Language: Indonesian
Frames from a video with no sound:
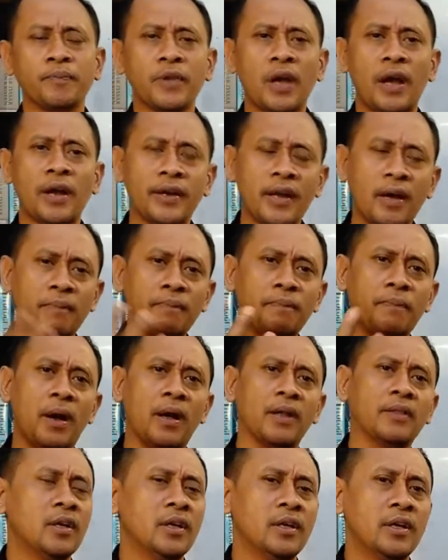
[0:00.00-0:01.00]
Ada
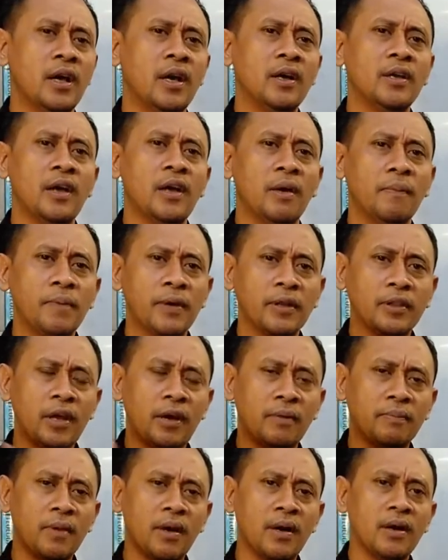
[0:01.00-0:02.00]
empat ya, yang
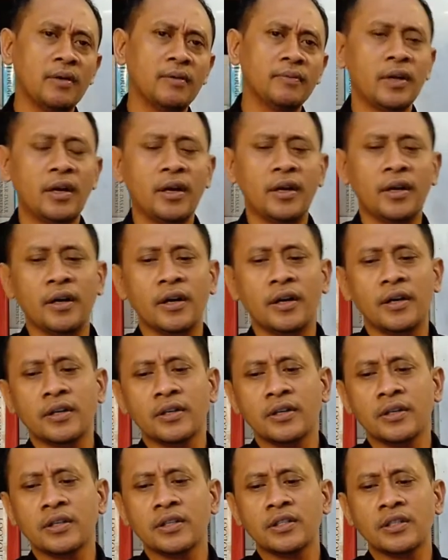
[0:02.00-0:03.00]
pertama
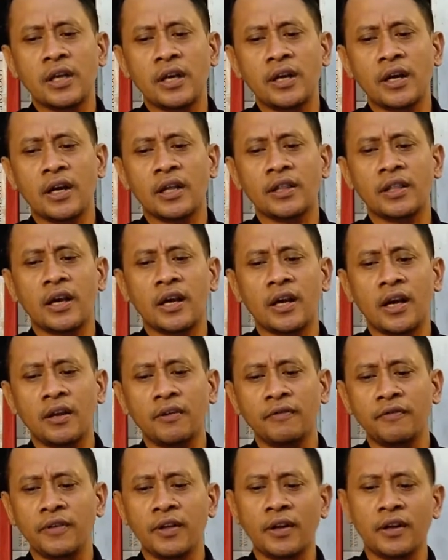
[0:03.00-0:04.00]
uh, saya
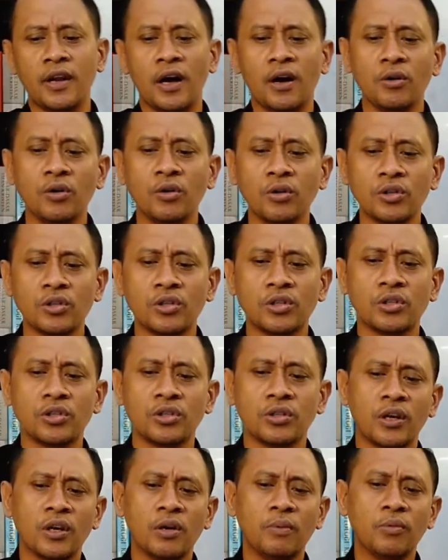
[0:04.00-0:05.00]
katakan
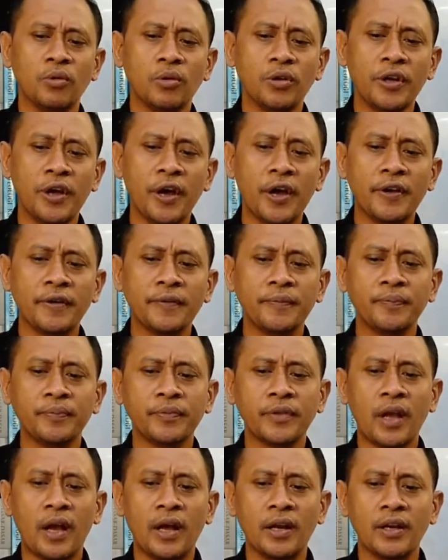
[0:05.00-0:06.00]
Firdaus, kemudian
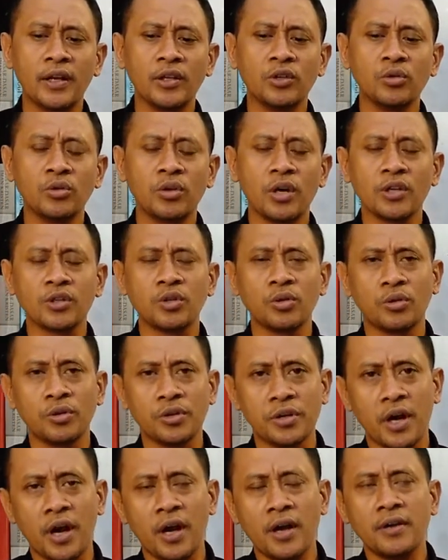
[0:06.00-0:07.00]
ada juga
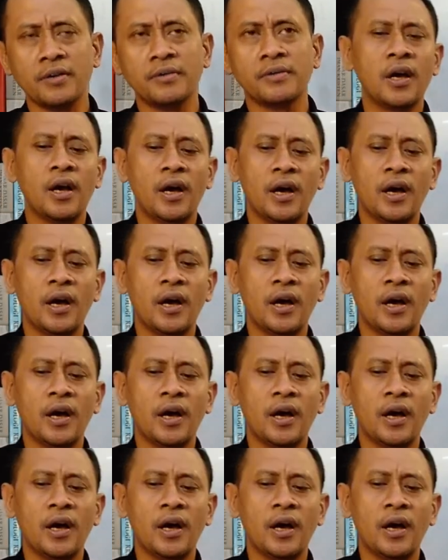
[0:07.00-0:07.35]
surga,